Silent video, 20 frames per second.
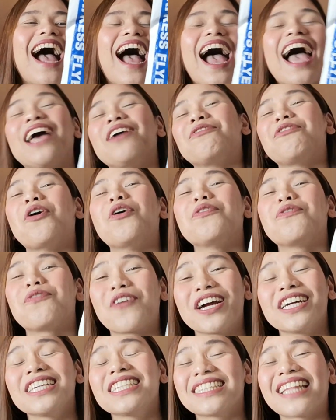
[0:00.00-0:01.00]
iPhone.
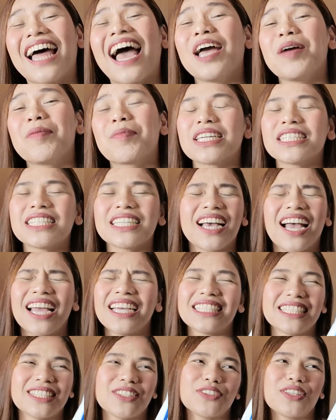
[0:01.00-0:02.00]
First time kasi
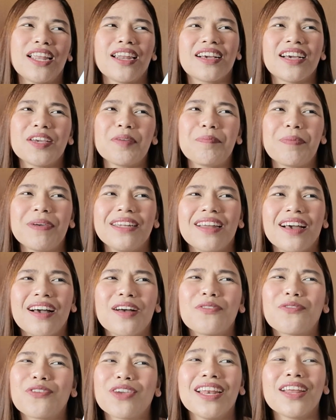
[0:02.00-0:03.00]
guys, ito talaga yung
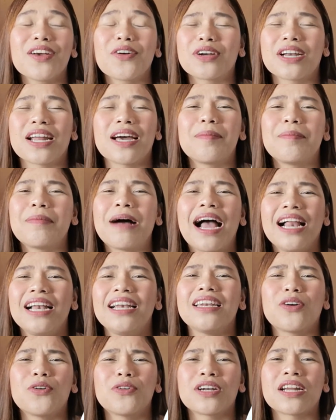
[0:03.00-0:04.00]
pinaka-feeling ko na mahal
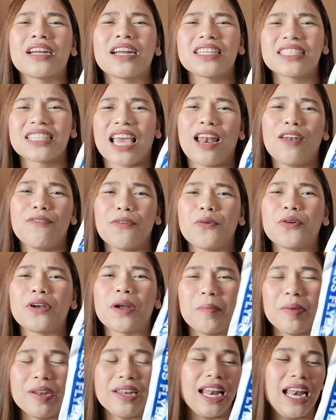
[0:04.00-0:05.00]
ko na na cellphone
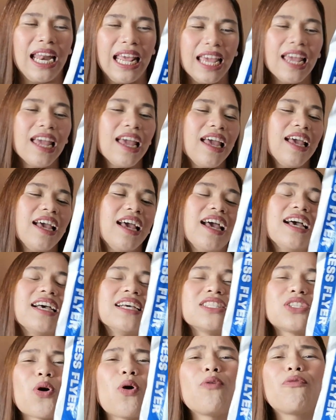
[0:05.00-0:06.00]
na binili.
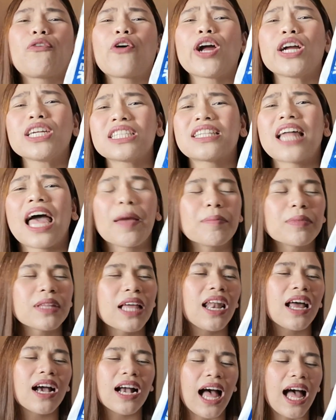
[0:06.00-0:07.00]
So, first time
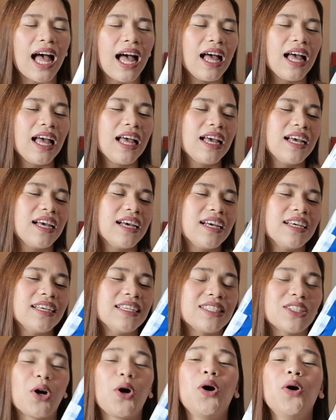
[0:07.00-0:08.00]
talaga.
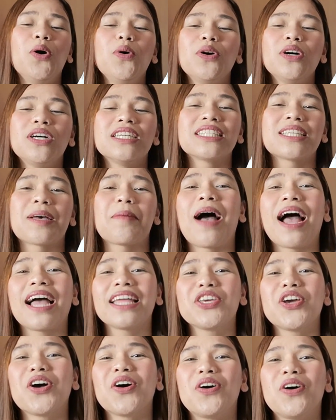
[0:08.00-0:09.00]
So,
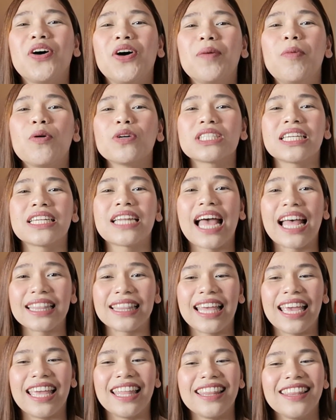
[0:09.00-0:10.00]
samahan nyo ako, buksan
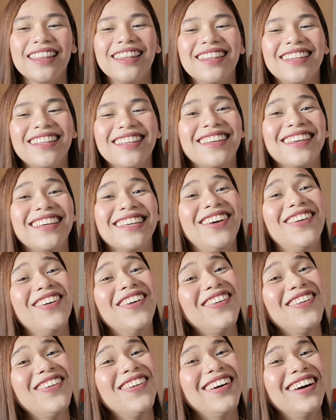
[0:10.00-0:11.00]
natin
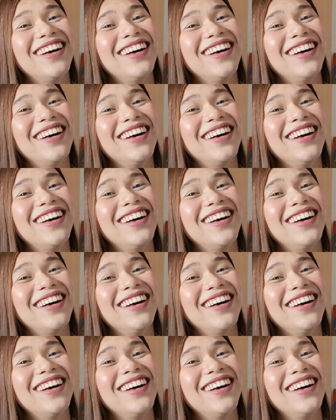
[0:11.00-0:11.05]
yung